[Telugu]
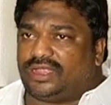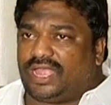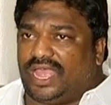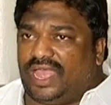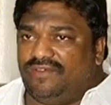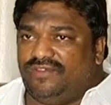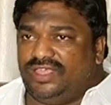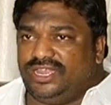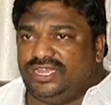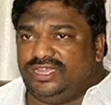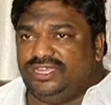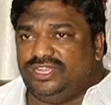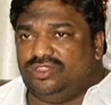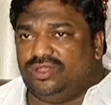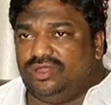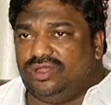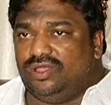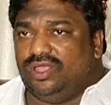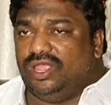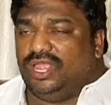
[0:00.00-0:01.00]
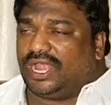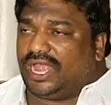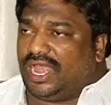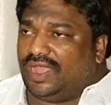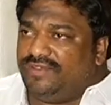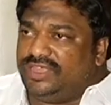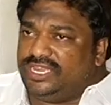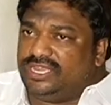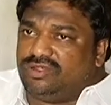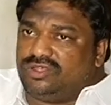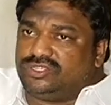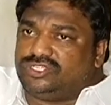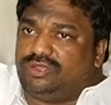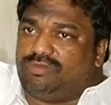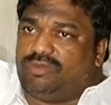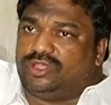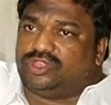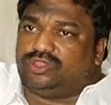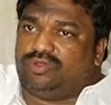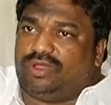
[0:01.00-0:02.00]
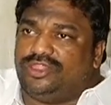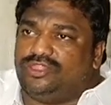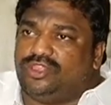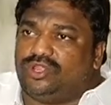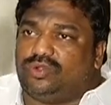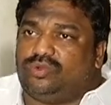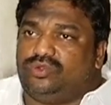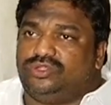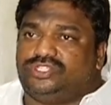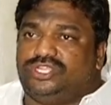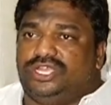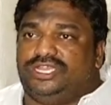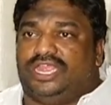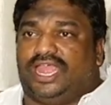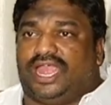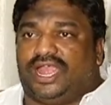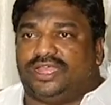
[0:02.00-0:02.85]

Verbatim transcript: కావేరీ నిధులు కావేరీ కోసం మొత్తం అందరూ కూర్చొని